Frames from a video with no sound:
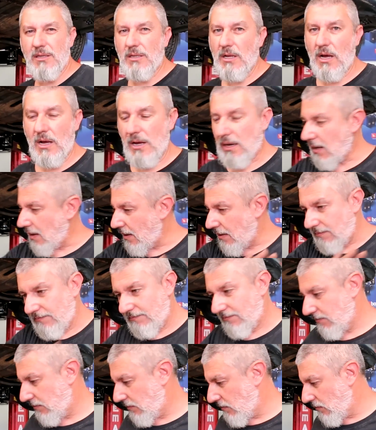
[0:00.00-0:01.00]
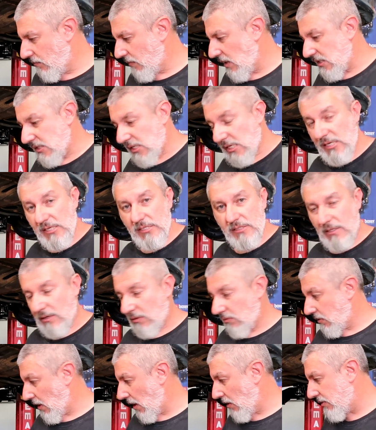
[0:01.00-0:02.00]
tá. Não existe,
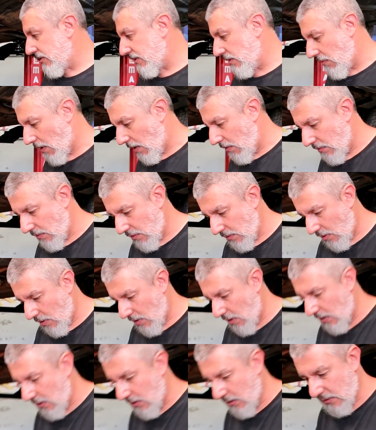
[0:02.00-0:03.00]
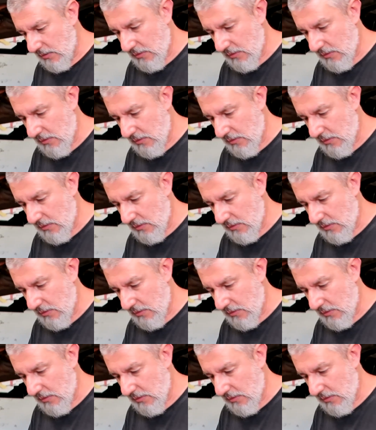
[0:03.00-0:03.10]
não tem coisa igual. Ó,